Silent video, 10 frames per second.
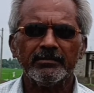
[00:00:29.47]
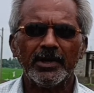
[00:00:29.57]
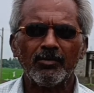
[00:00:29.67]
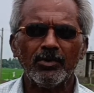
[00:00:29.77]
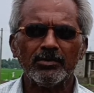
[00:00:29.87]

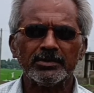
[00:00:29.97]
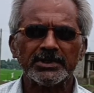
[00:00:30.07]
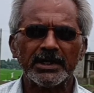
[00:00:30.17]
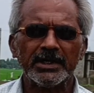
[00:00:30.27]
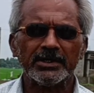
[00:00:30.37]
మా కోడూరు
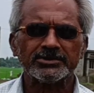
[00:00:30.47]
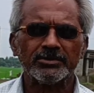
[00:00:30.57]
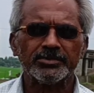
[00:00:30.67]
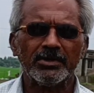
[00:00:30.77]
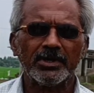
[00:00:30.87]
జగనన్నకు
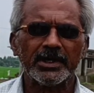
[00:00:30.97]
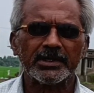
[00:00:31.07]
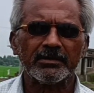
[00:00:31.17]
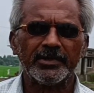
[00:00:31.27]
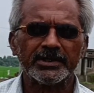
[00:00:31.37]
చెబుదాం
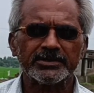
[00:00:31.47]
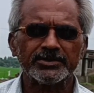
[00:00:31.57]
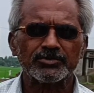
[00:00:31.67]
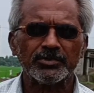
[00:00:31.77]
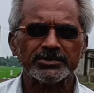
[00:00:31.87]
కార్యక్రమానికి
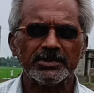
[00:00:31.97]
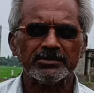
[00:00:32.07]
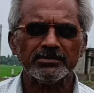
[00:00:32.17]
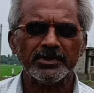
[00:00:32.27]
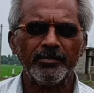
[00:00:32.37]

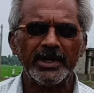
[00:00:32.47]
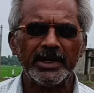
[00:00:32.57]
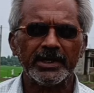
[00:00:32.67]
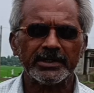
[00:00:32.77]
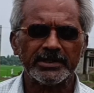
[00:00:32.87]
తీసుకొచ్చినందుకు
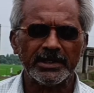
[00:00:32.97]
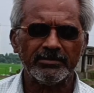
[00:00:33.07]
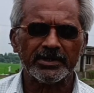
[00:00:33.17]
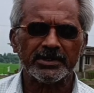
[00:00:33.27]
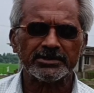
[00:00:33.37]
ఎమ్మెల్యే గారికి
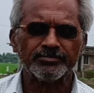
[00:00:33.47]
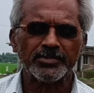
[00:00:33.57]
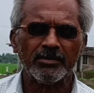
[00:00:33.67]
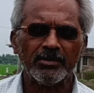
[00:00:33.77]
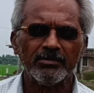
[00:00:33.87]
ధన్యవాదాలు
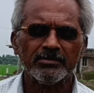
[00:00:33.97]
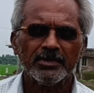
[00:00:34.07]
చెప్తా ఉన్నాం